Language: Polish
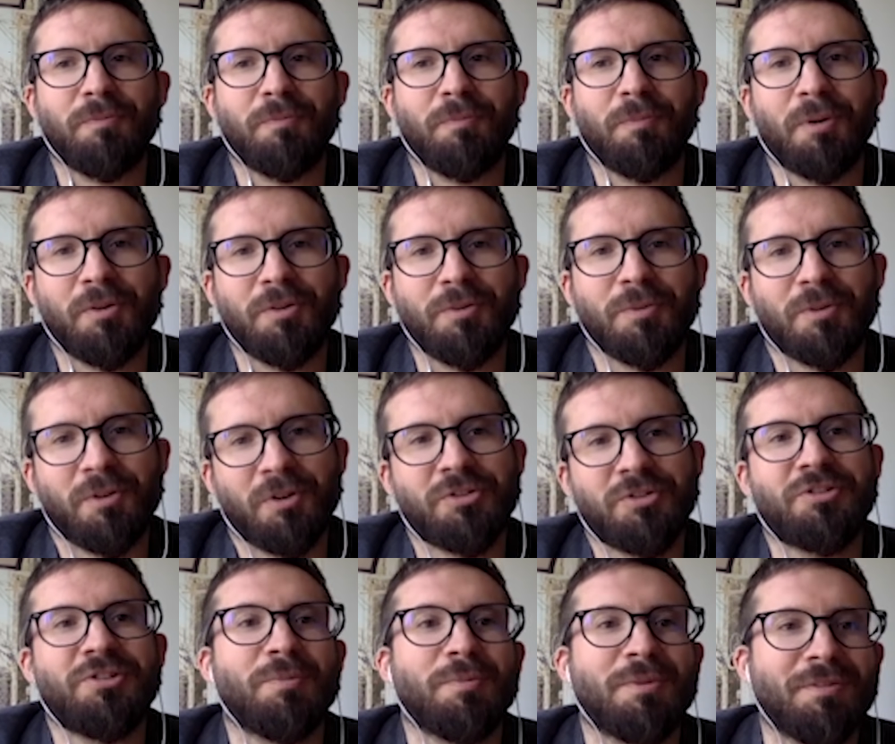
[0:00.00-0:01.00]
Moim
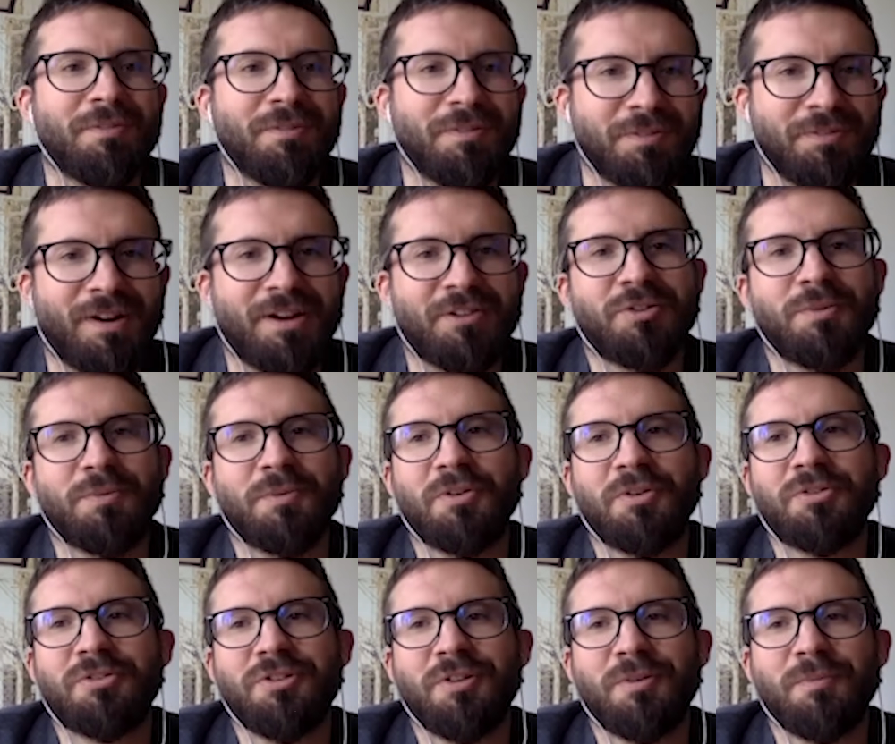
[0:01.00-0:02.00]
gościem i waszym
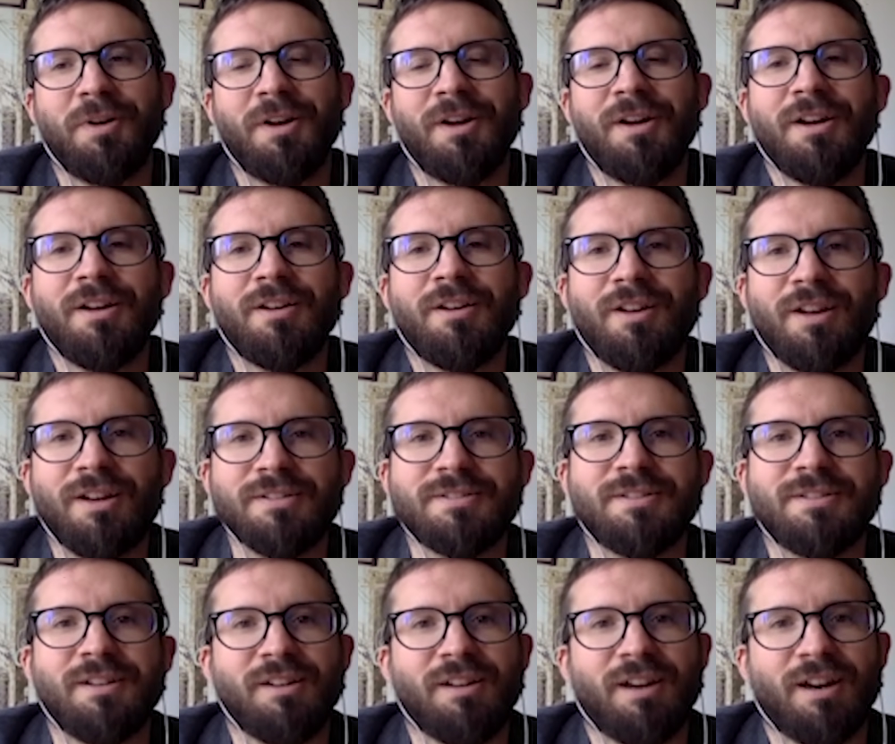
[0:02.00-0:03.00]
gościem
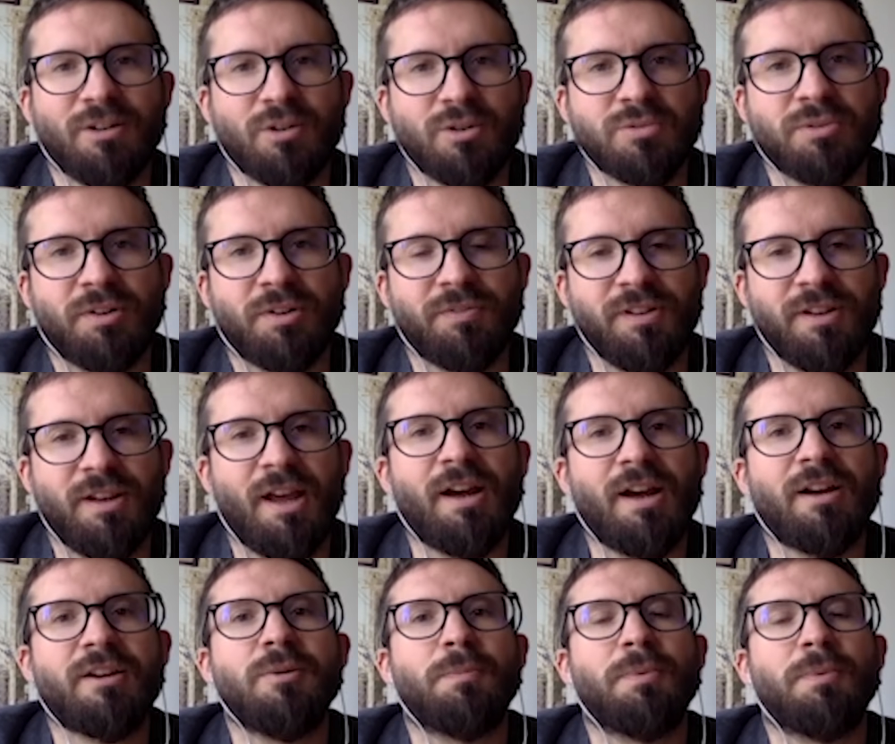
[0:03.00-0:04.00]
jest e, Radosław
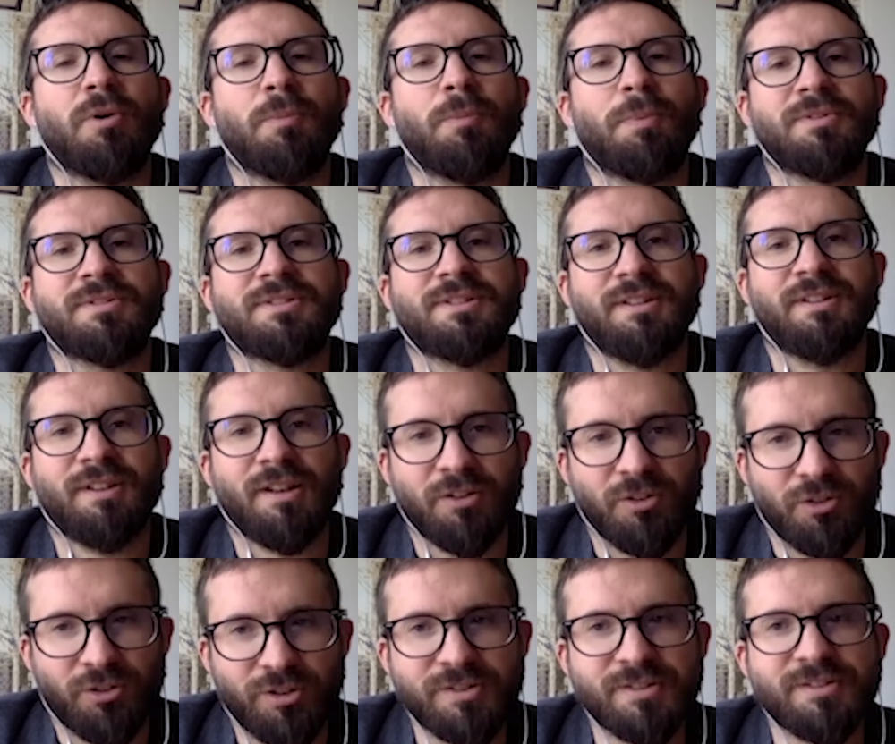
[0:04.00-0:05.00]
Nijaki, były polski
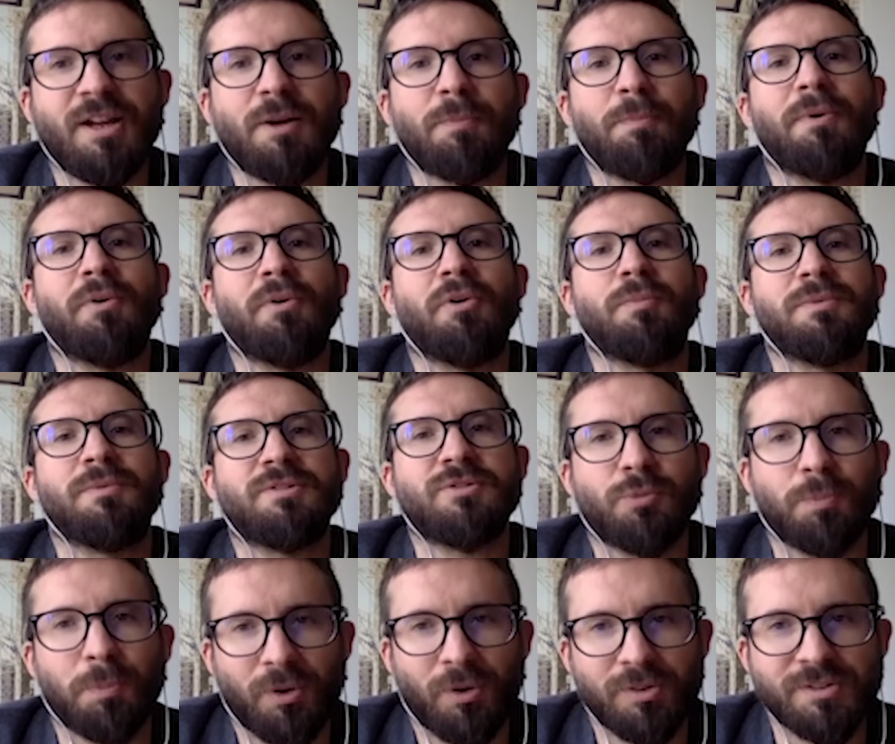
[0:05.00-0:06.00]
tenisista, były
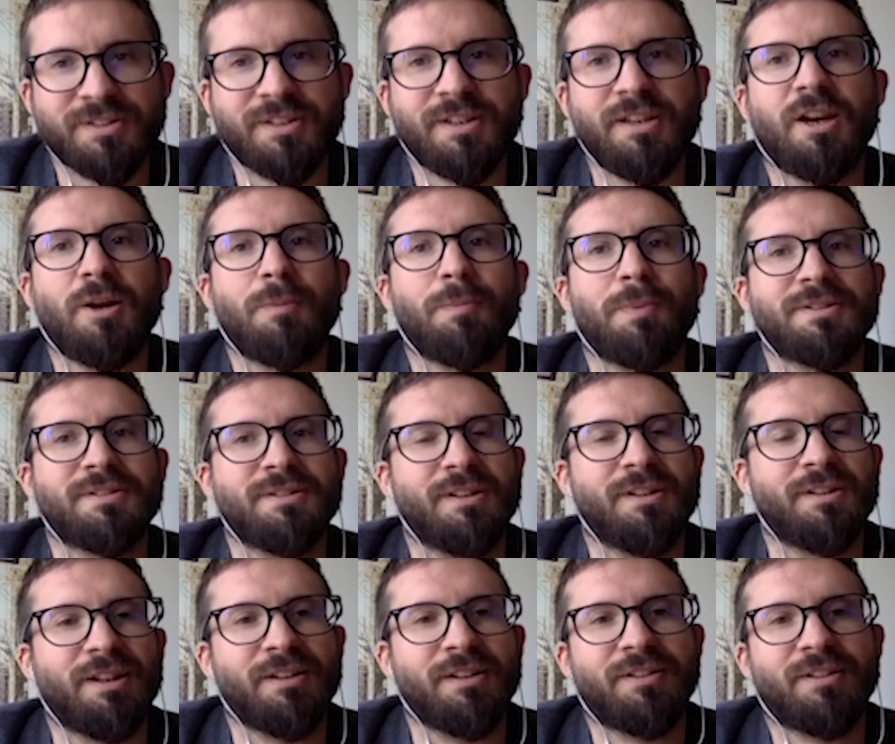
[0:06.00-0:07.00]
mistrz Polski,
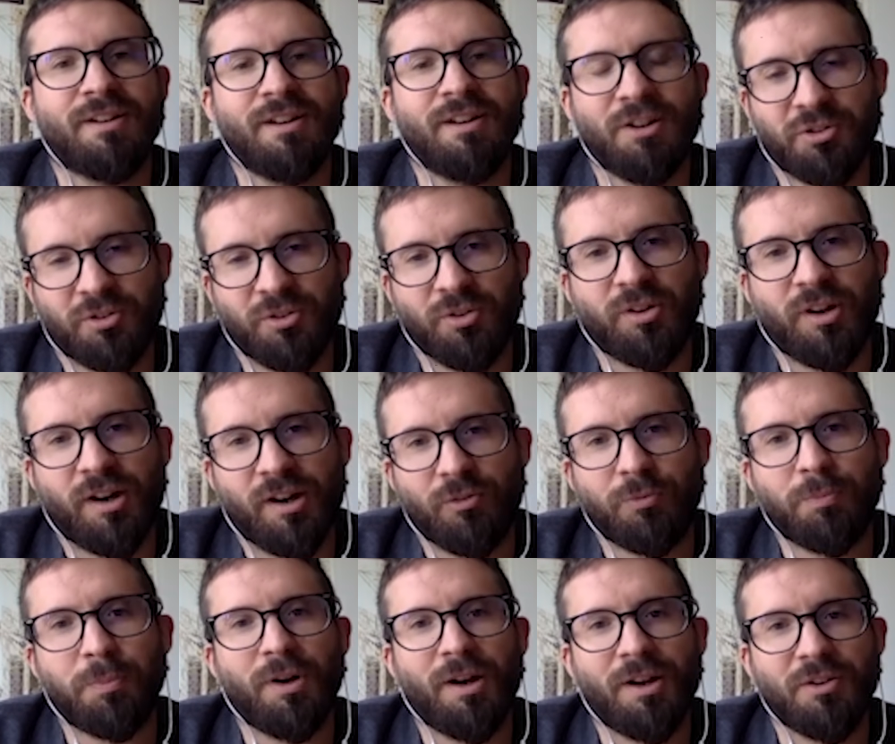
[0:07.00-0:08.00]
reprezentant naszego kraju
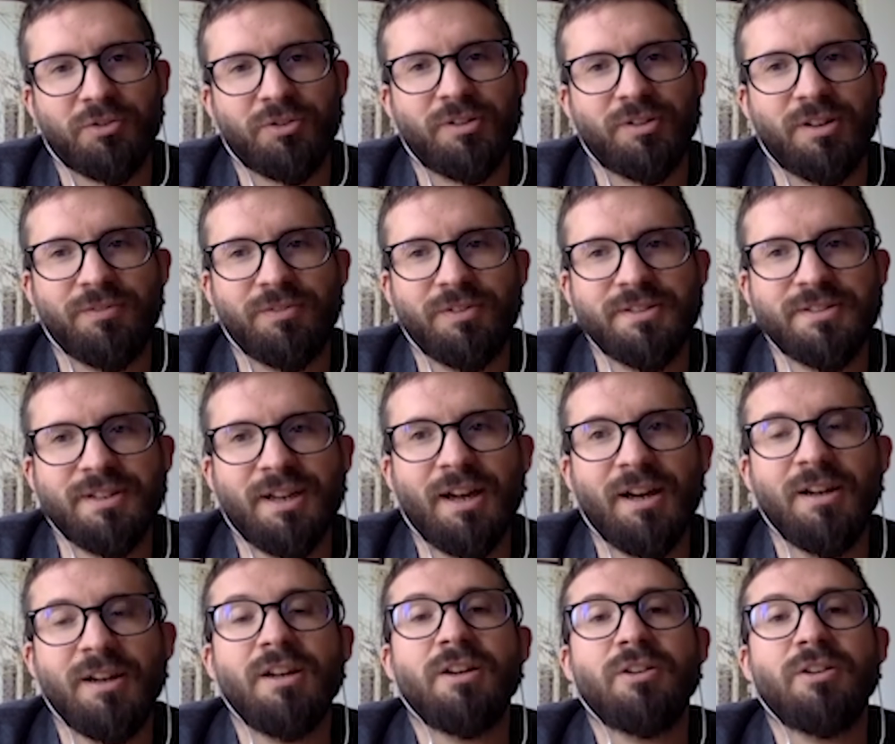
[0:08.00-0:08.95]
w Pucharze Davisa.